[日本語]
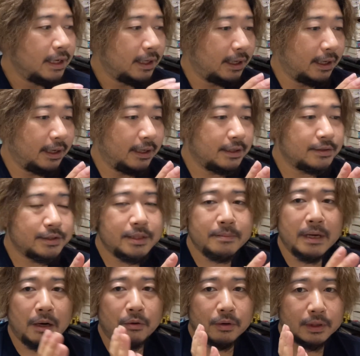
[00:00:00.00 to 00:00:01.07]
えー、そして
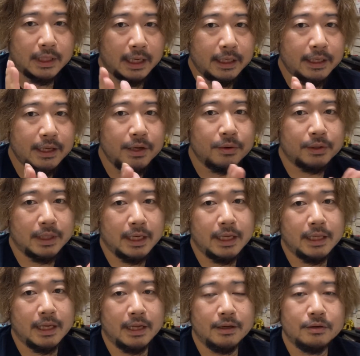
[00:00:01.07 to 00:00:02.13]
まあ、大企業だけ
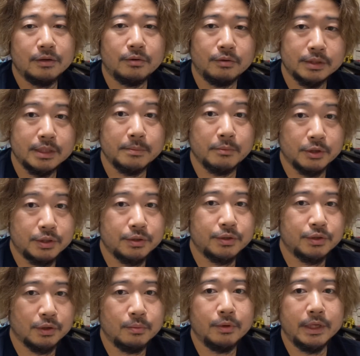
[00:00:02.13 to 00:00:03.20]
ではなく、個人も中
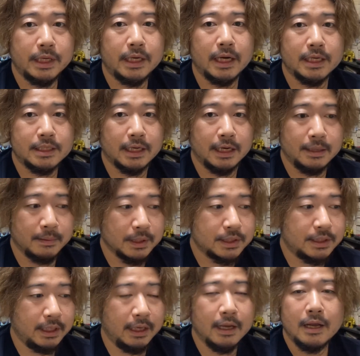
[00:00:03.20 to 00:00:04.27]
小もいい会社あります
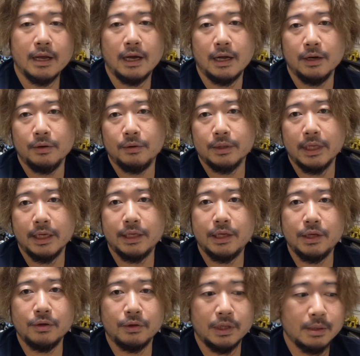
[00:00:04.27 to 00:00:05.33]
し、あの、大
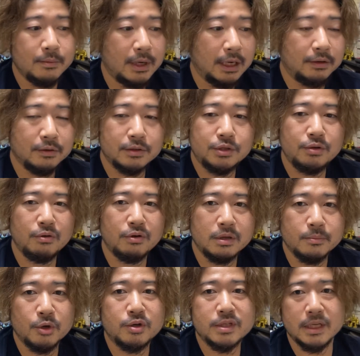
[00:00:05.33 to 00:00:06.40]
企業でも、あの、超
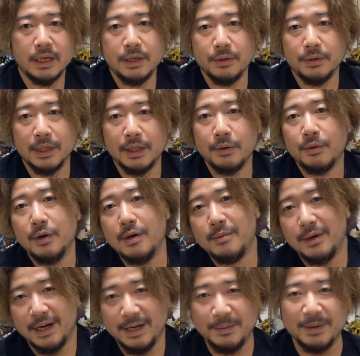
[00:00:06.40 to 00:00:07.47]
芋臭いようなところ
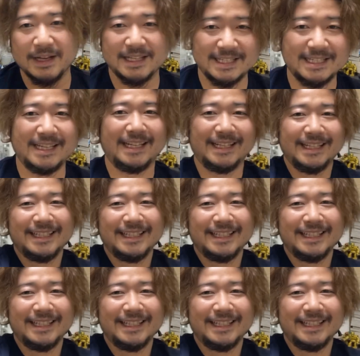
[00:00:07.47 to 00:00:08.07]
もありますし、